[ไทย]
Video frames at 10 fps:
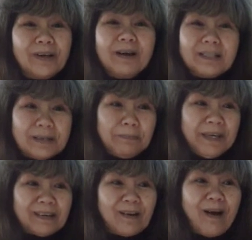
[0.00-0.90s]
ก็จะ
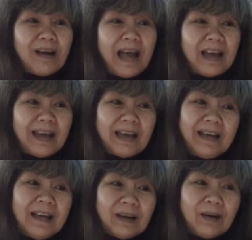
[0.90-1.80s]
ผิดก็อ่ะ
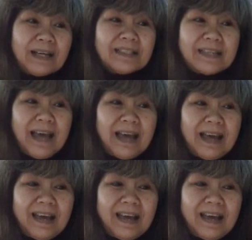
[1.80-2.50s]
ก็จะ